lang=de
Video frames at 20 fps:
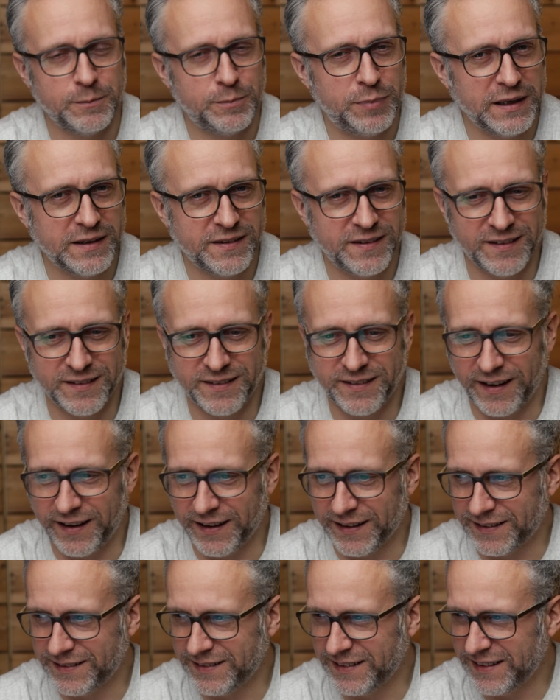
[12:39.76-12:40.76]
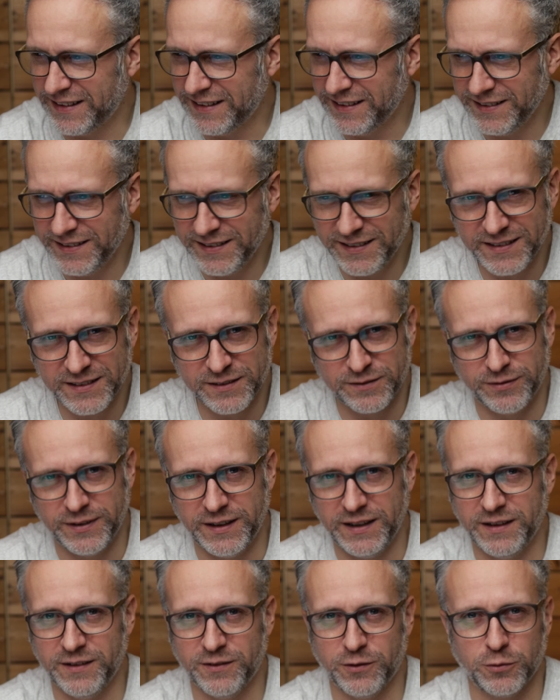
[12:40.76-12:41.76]
Pixinsight
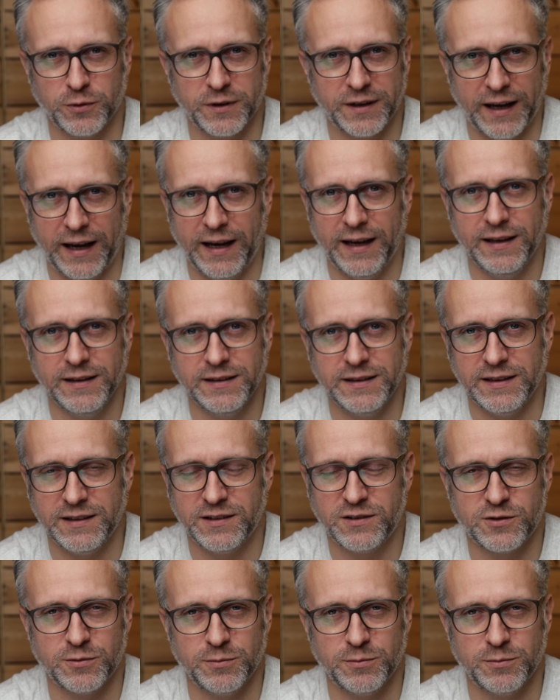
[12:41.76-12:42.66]
irgendwie so gar nicht,